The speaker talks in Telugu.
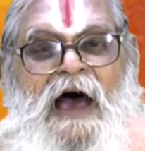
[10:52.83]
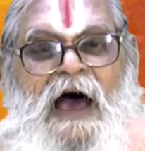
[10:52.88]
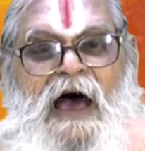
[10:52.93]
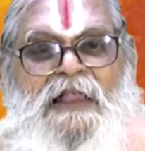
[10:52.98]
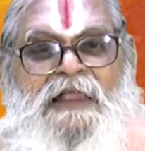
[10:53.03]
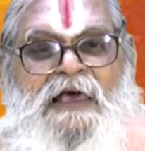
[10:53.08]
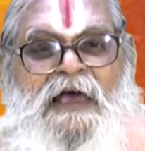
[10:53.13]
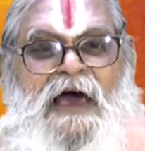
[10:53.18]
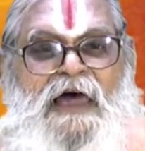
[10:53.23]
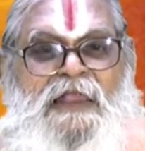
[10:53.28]

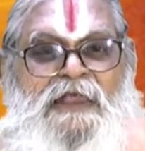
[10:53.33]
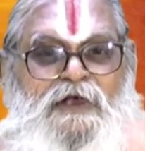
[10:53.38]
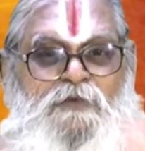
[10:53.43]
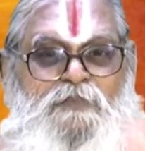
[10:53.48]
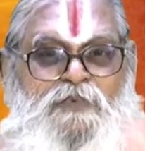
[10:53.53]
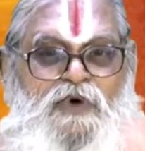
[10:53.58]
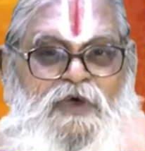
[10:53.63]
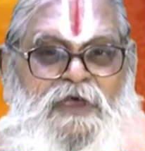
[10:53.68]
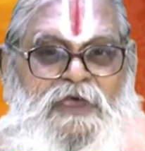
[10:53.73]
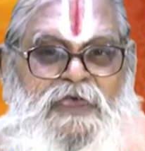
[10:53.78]
ఆలయానికి
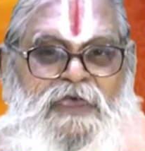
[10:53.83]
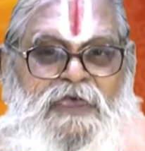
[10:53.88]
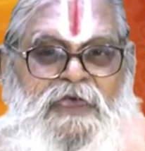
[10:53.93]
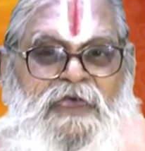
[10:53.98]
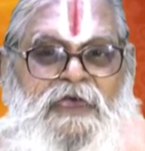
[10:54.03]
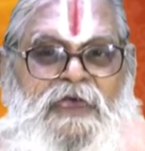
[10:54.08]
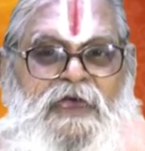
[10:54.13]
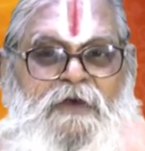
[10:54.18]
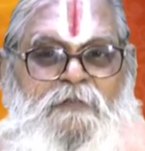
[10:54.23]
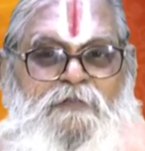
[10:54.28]
పోయి
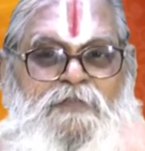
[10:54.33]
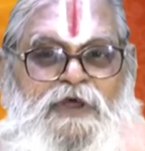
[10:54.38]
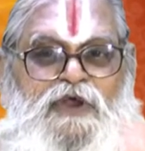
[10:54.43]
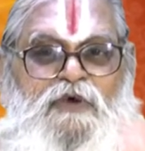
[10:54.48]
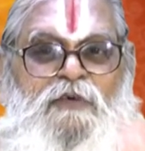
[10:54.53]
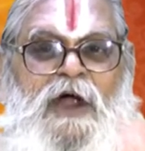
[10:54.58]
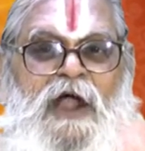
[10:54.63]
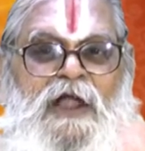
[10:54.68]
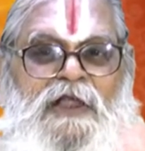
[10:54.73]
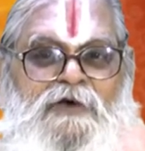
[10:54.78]

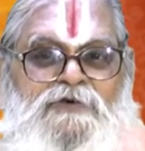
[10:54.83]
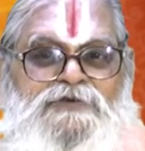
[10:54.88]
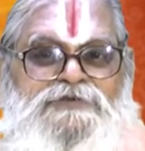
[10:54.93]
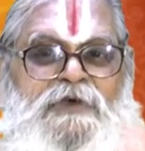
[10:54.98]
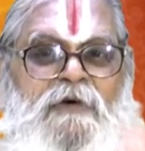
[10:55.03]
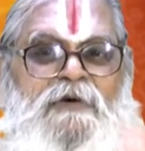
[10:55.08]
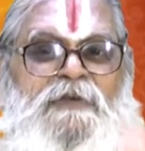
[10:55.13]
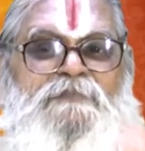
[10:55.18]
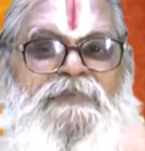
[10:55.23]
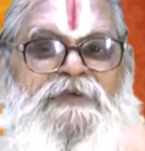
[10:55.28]
పెరుమాళ్లకు
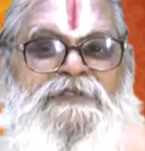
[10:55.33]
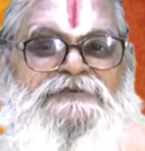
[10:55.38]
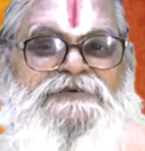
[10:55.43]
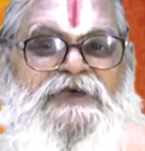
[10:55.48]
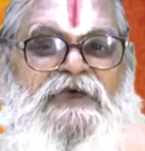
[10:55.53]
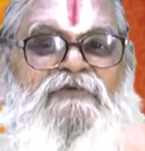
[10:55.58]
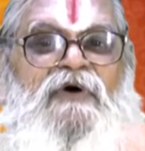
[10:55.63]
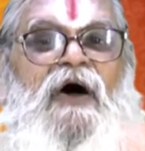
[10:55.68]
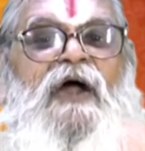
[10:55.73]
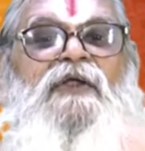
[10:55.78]

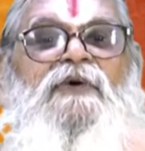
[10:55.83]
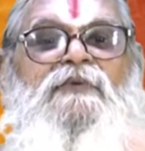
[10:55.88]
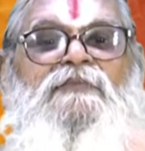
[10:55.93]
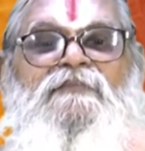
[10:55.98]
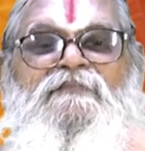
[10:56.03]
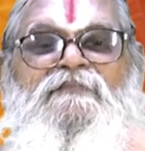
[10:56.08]
సమర్పించేవాడు